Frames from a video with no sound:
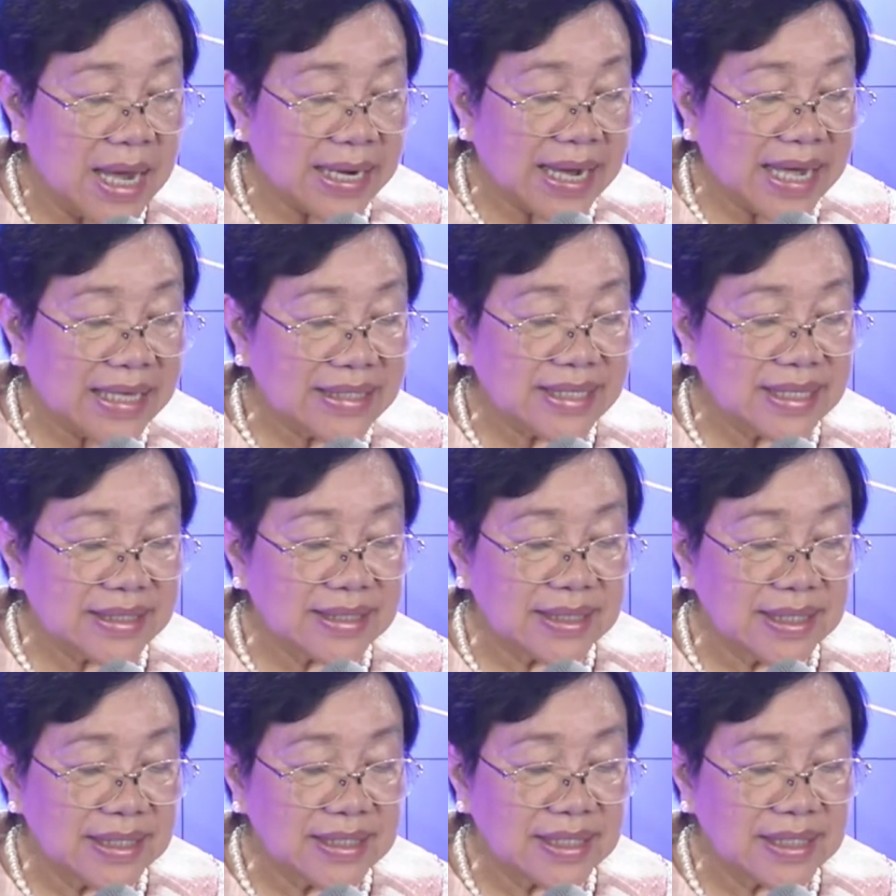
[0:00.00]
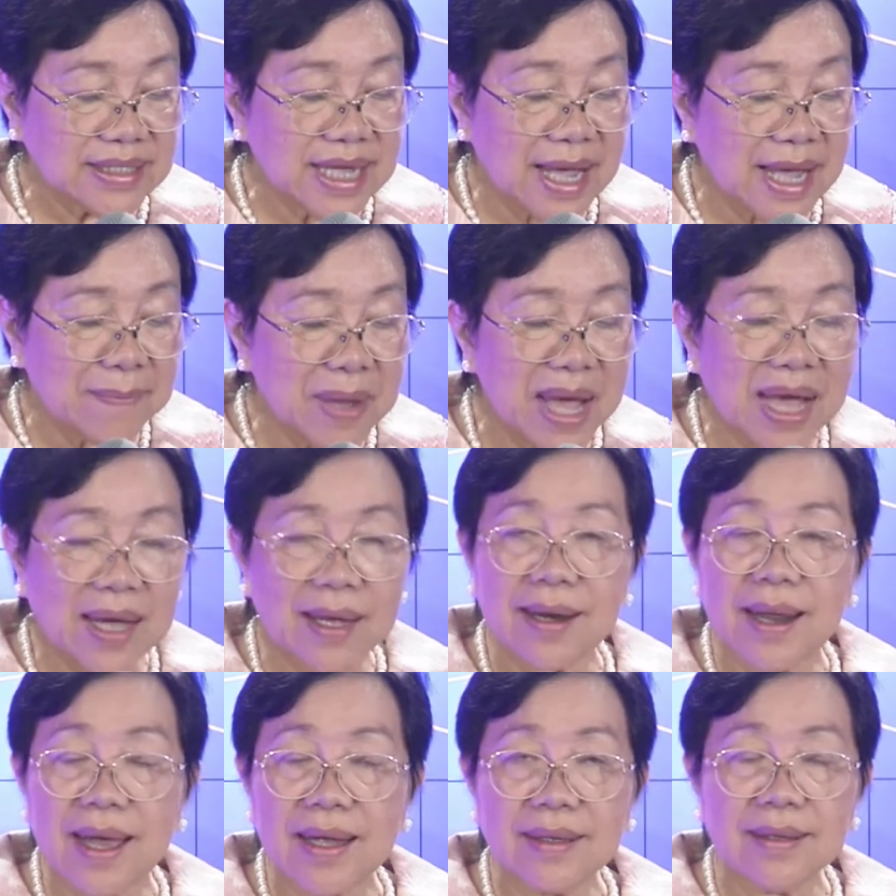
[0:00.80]
การจัดซื้อจัดจ้างภา
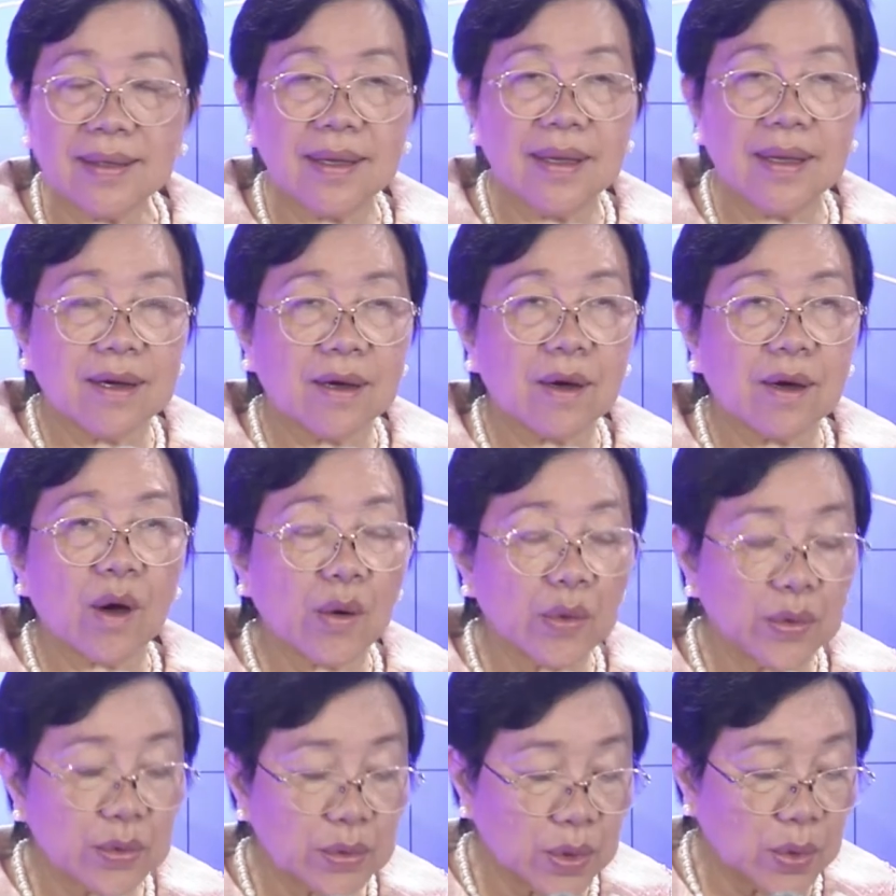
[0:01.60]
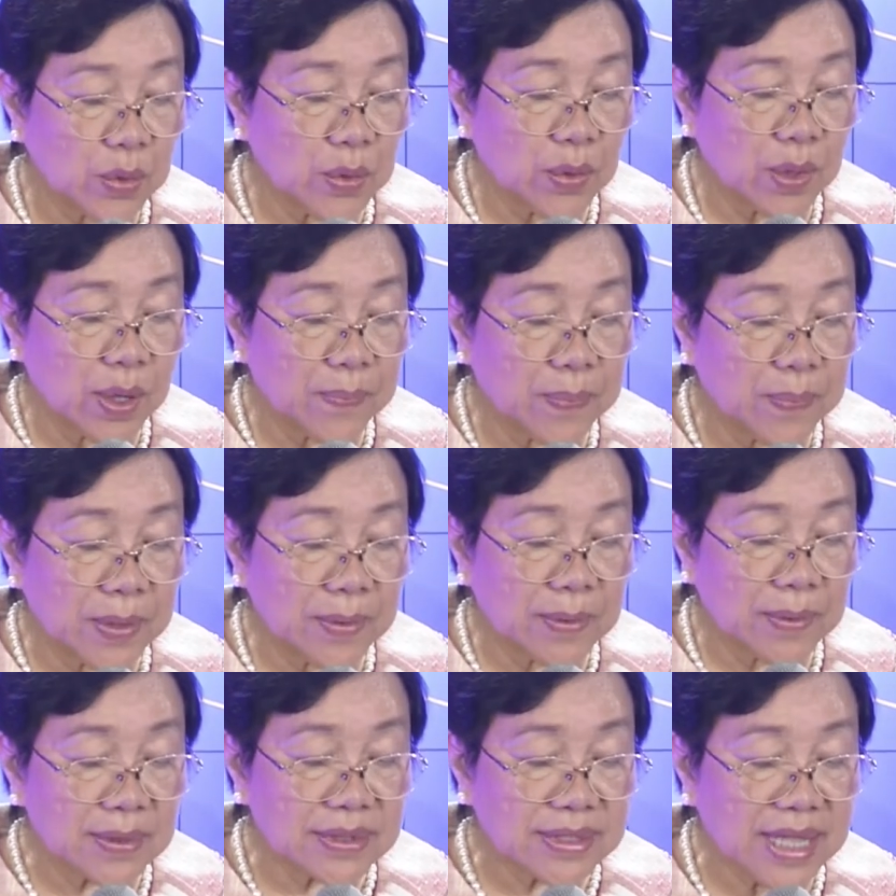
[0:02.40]
ครัฐคล่องตัวโป
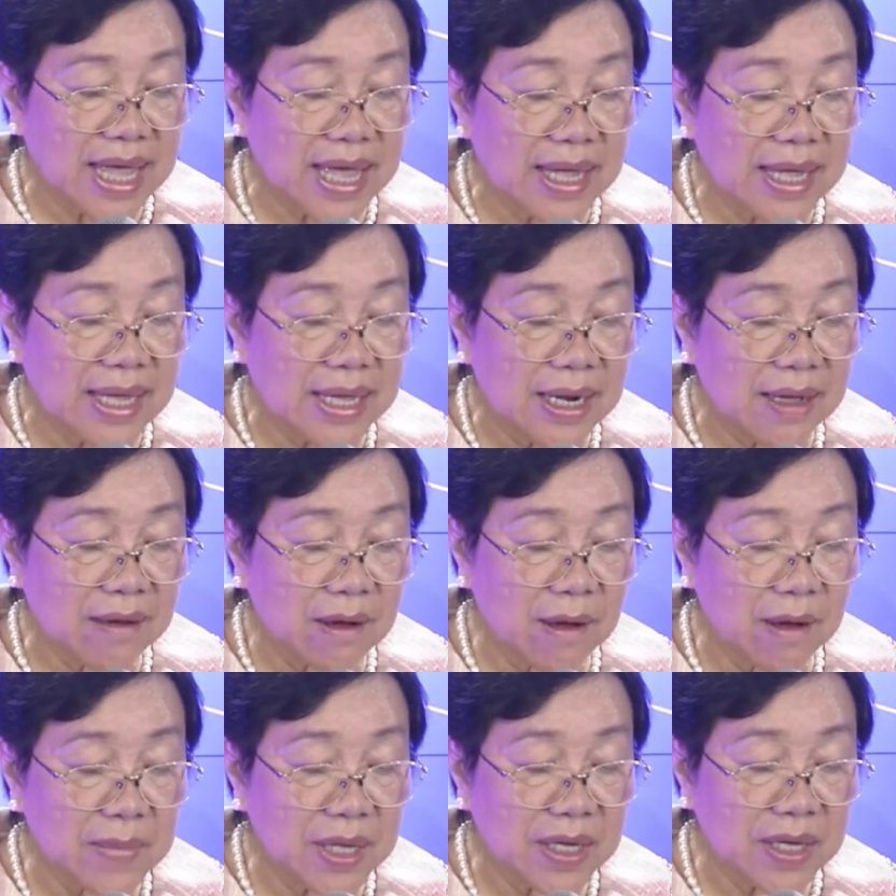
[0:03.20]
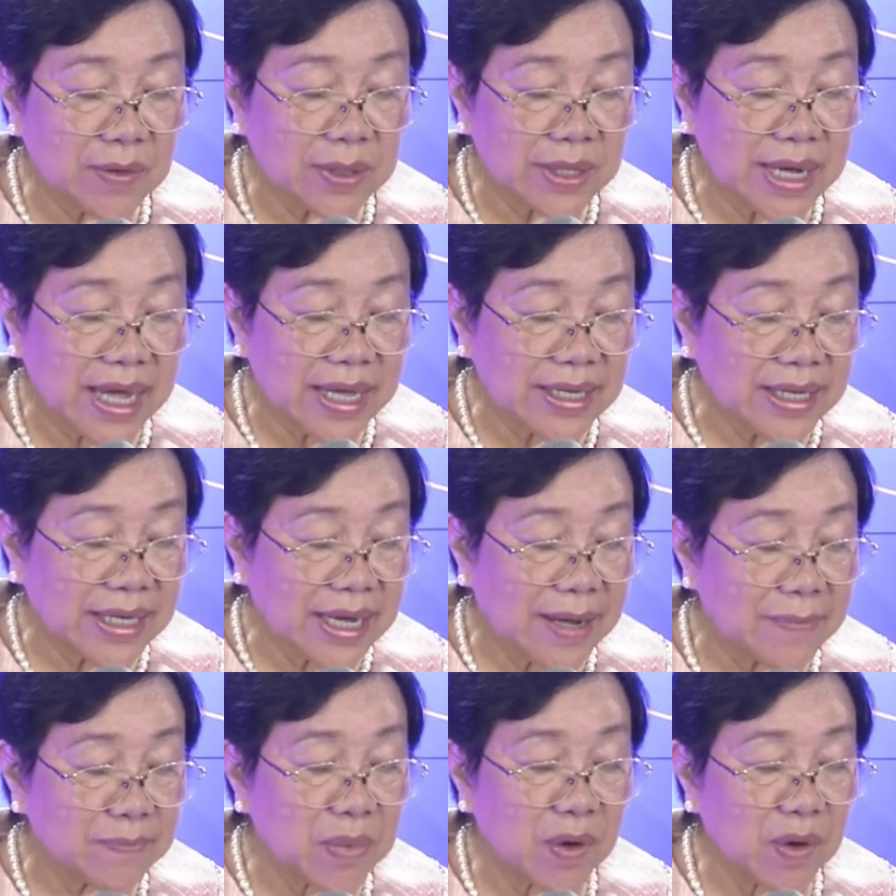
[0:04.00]
ร่งใสแล้วก็มีกลไกใน
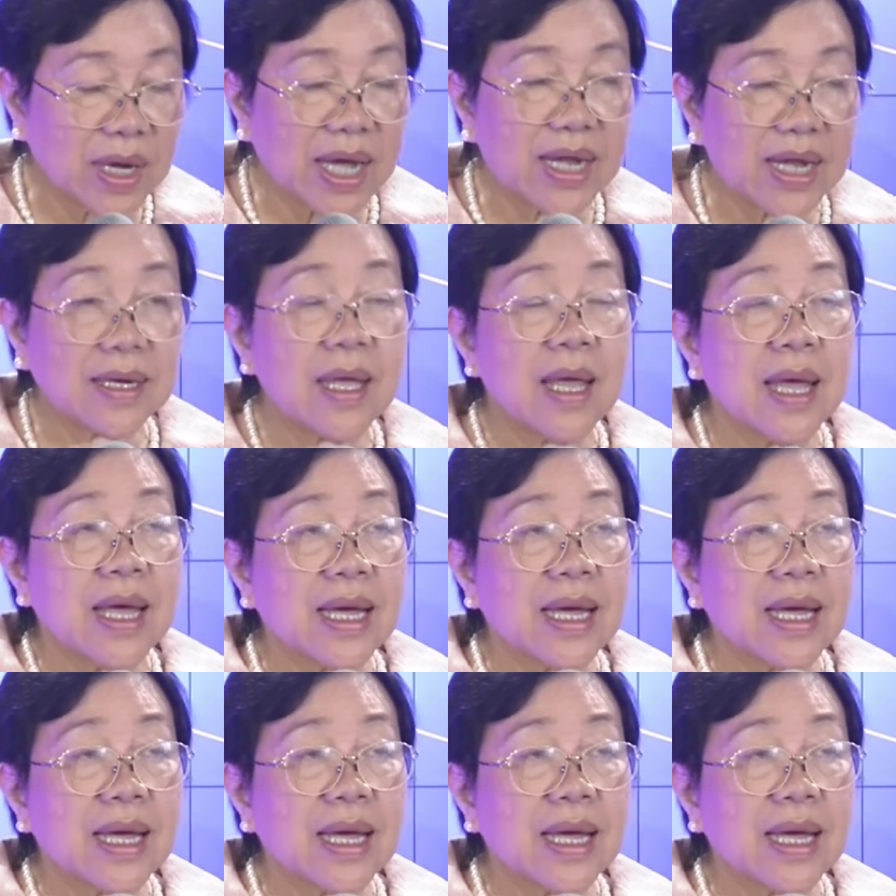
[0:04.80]
การป้องกัน